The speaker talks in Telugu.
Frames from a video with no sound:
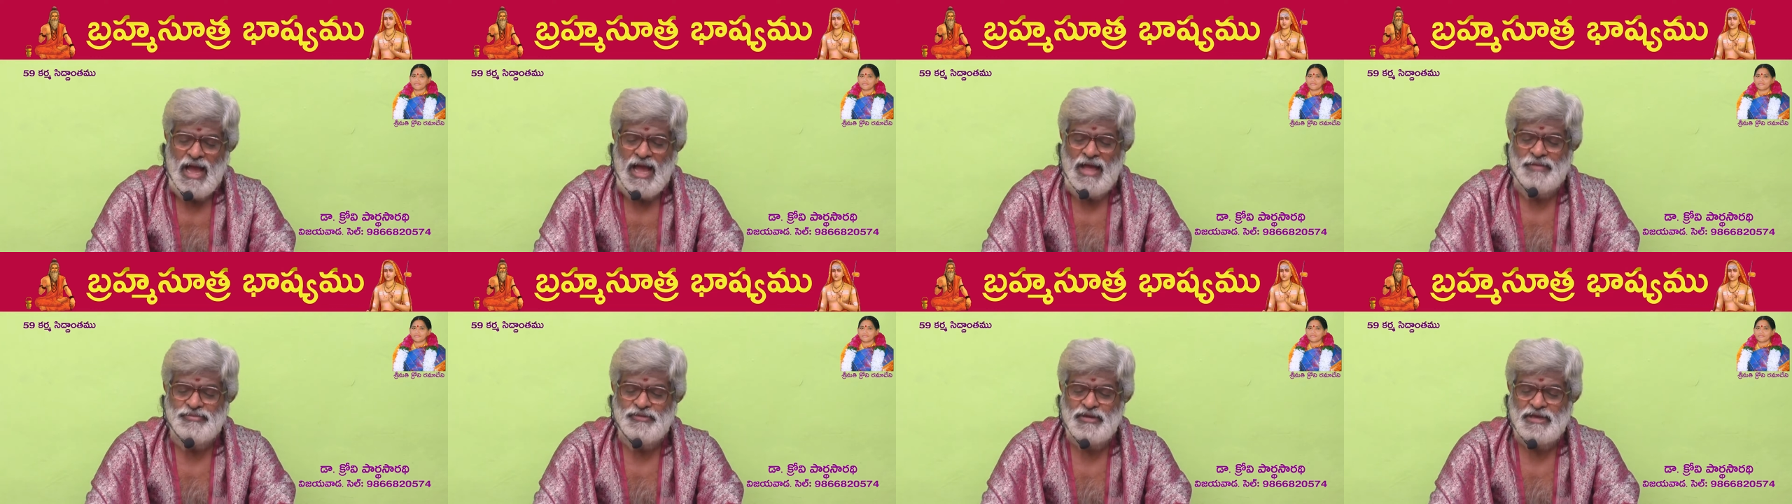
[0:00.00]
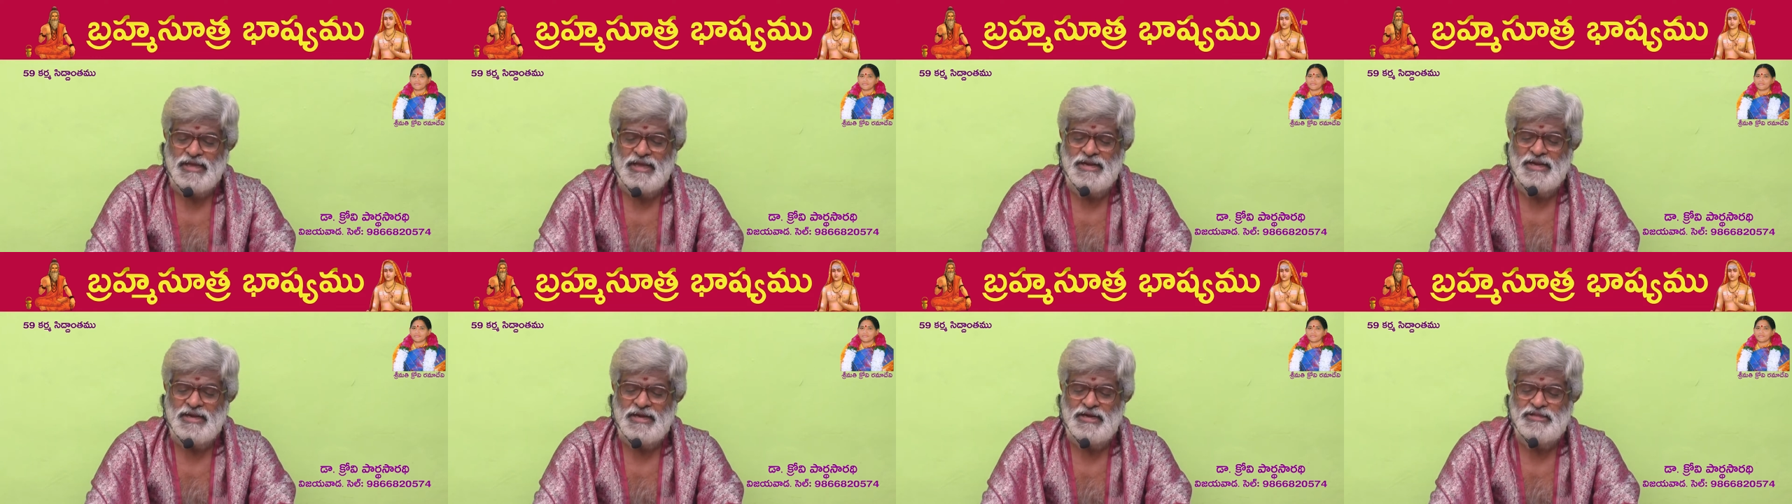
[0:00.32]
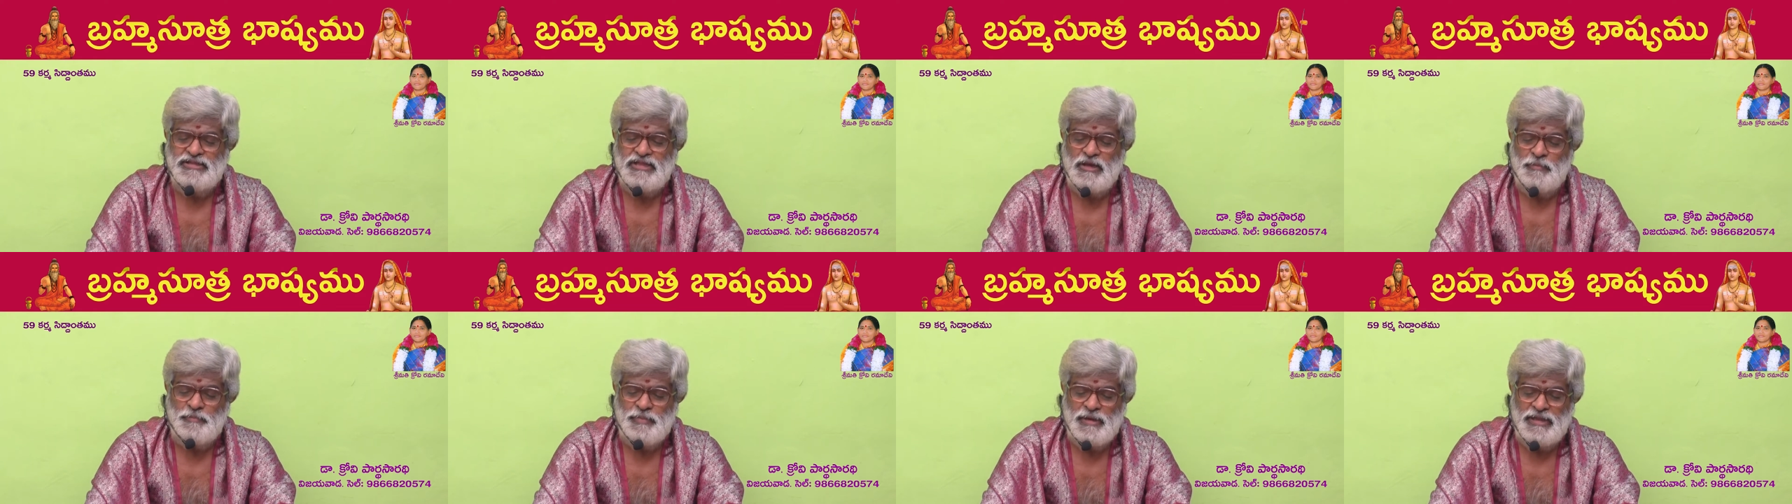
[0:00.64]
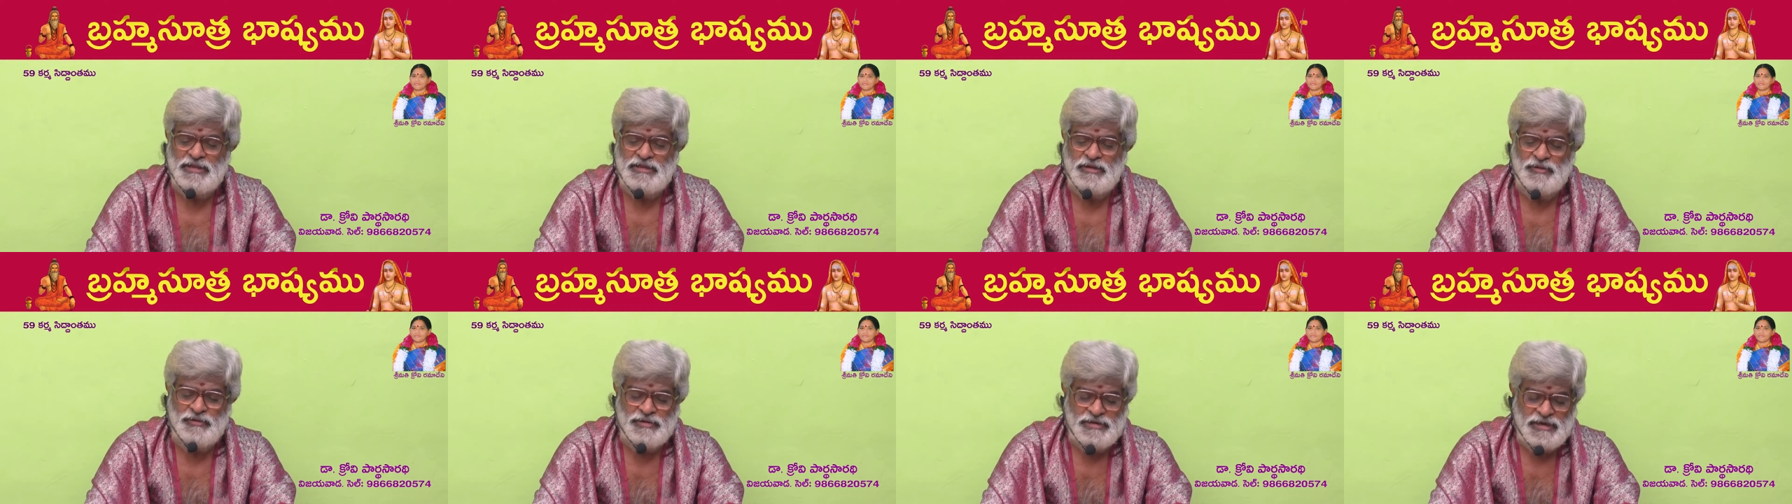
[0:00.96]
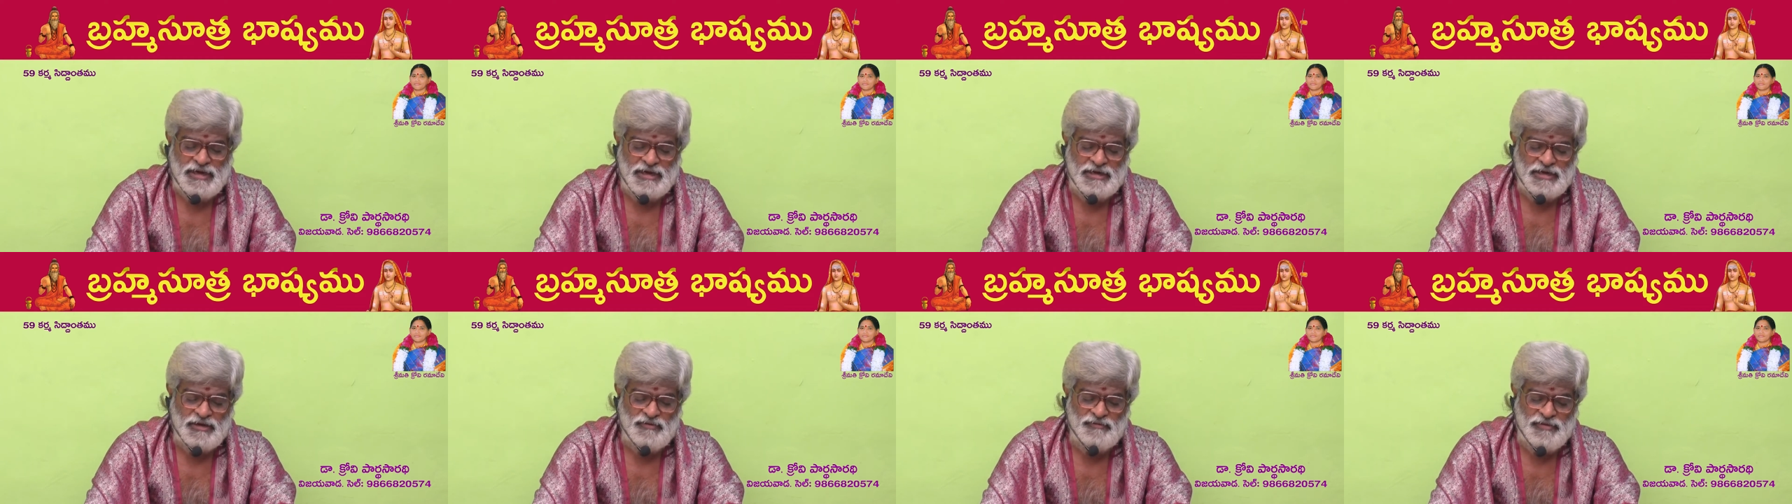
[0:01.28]
అందుకని ఇక్కడ చెప్పేది
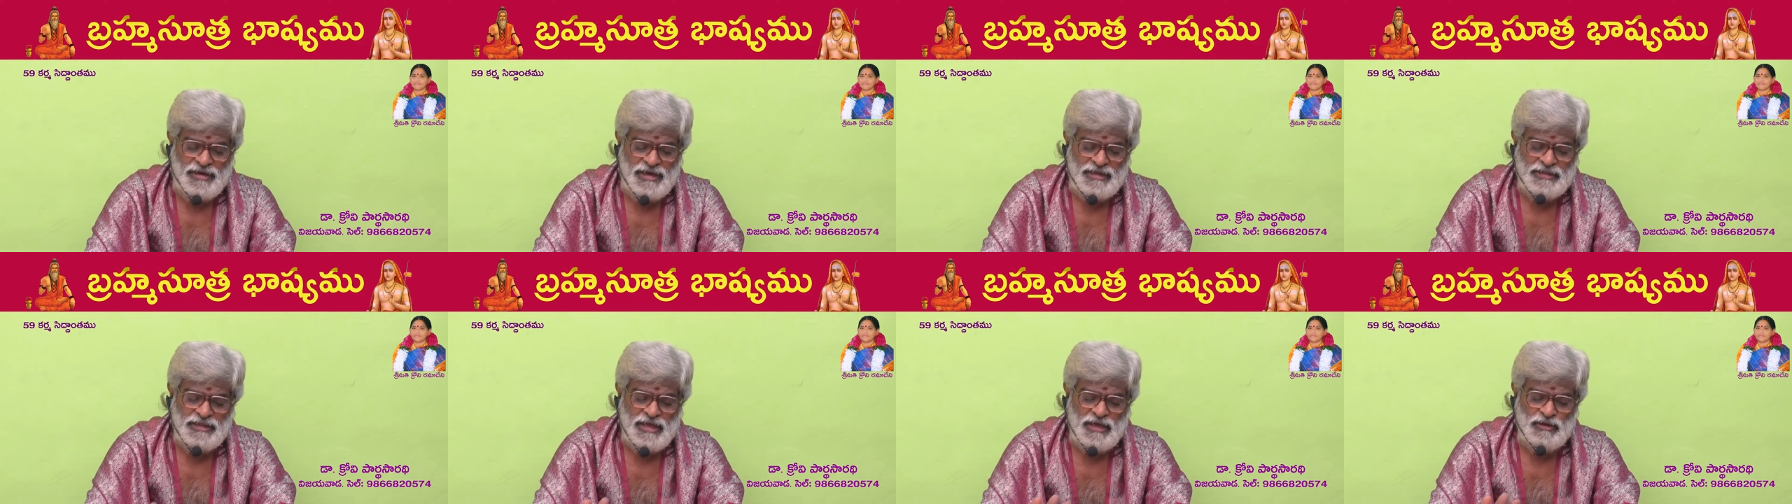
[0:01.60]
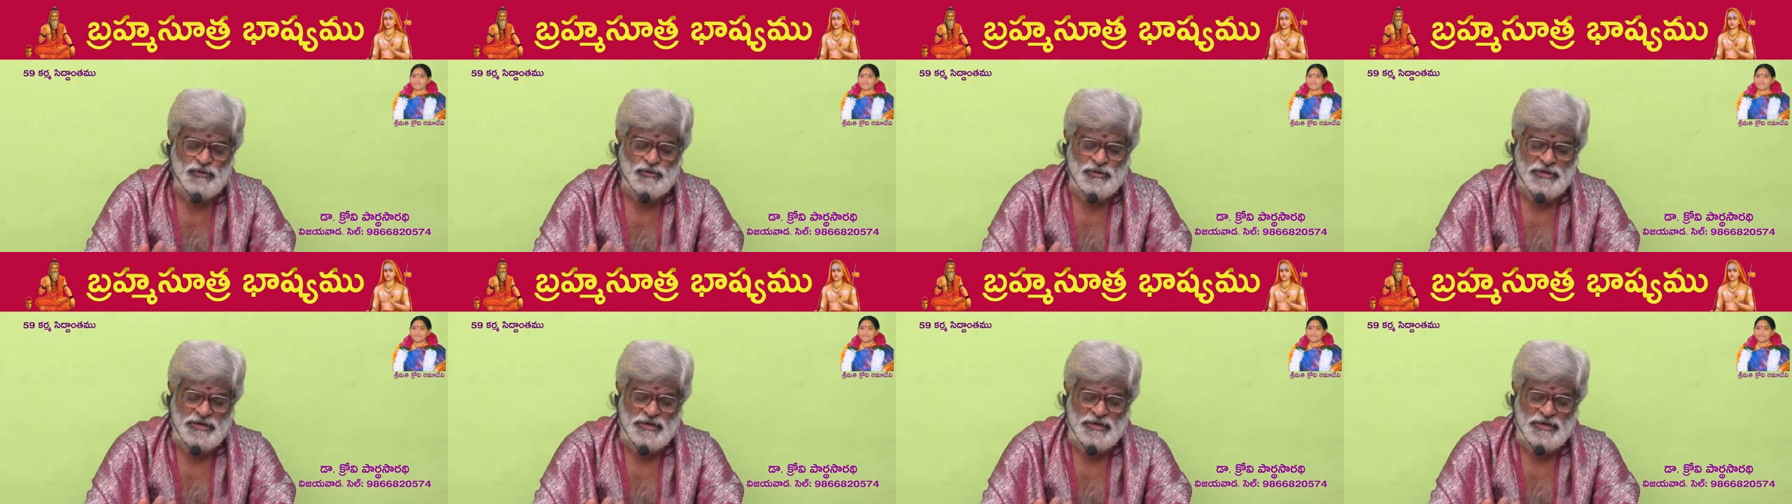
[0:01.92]
ఏమిటి అంటే వేదాలు